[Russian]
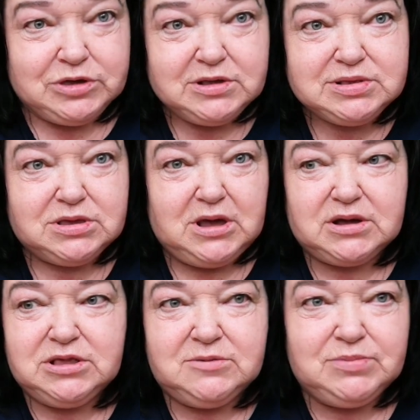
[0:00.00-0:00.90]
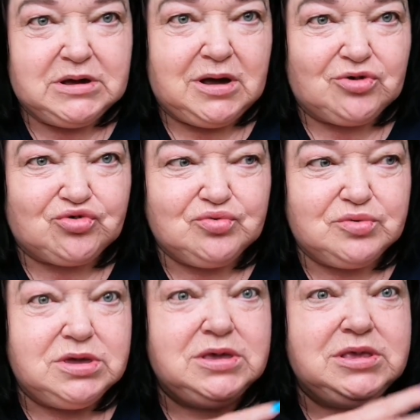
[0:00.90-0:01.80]
Если я к ним не
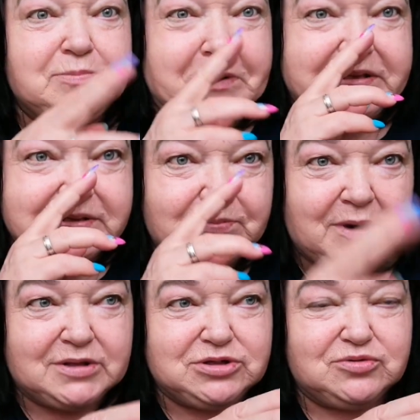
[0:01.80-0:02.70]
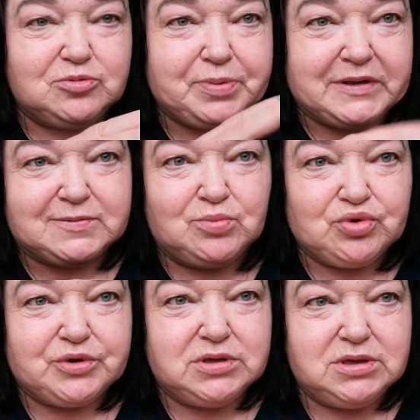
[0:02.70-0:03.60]
хожу и не подсматриваю,
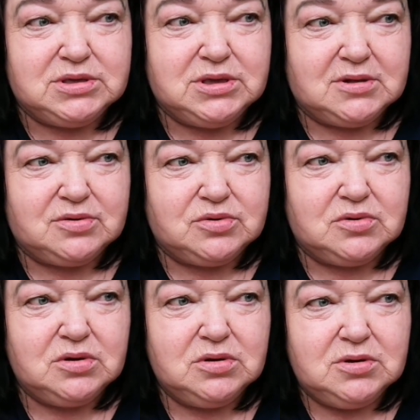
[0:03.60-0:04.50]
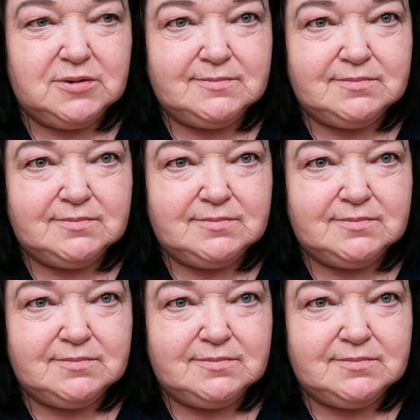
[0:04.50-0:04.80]
просмотры не делаю.